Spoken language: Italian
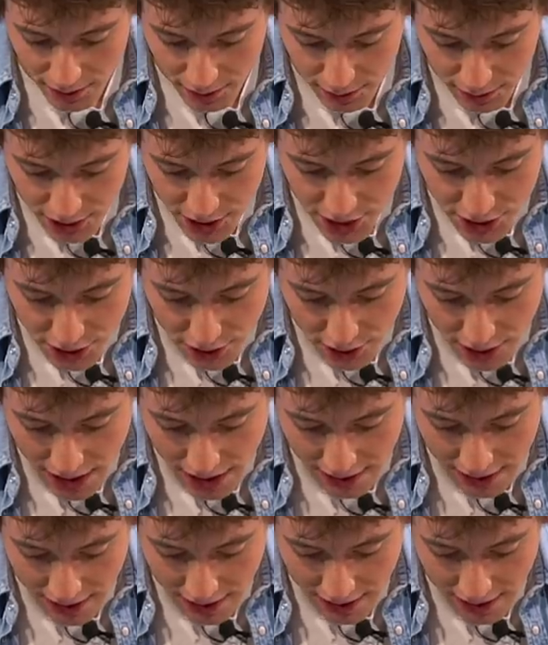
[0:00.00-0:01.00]
Unisco
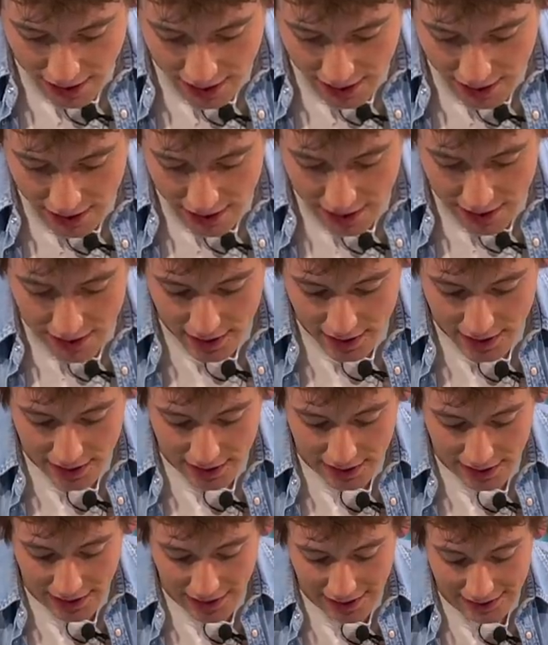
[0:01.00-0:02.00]
anche
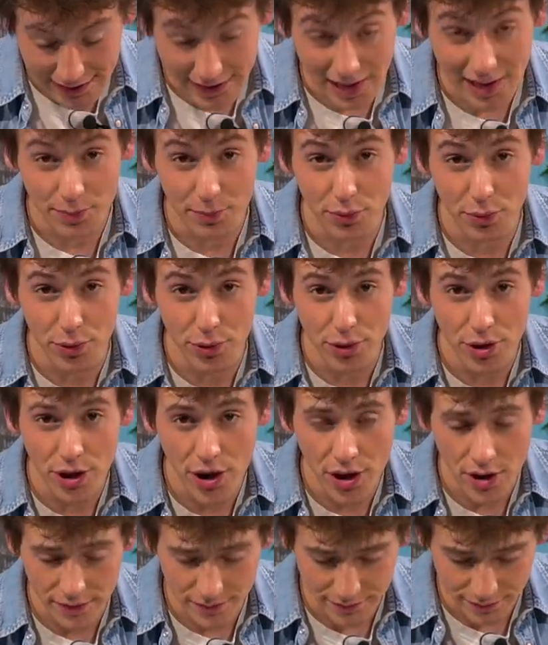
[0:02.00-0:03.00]
il latte e il
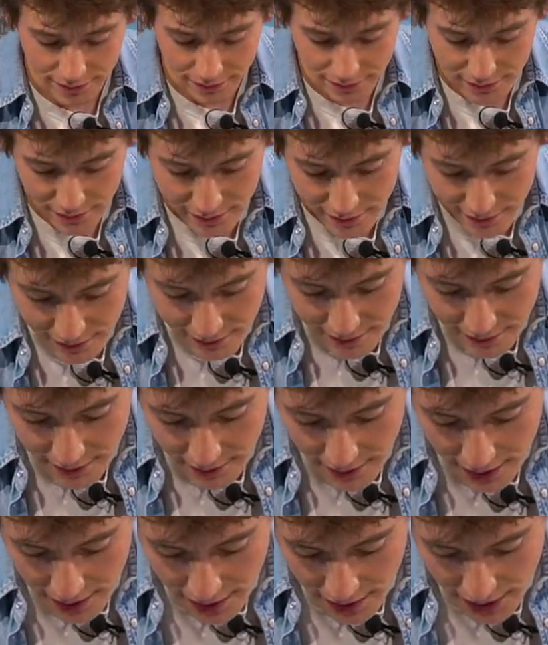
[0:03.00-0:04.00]
burro
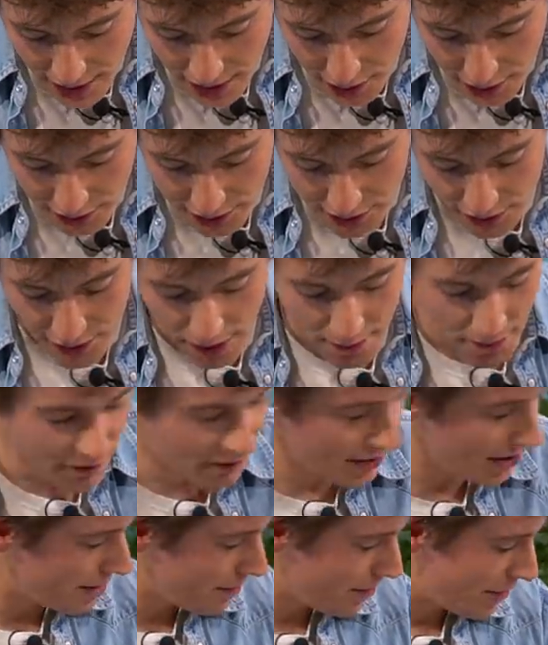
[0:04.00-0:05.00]
e continuiamo a
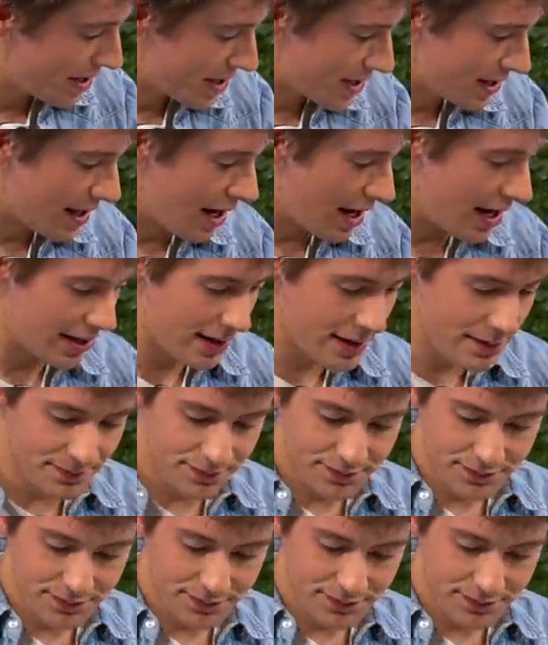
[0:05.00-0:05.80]
far impastare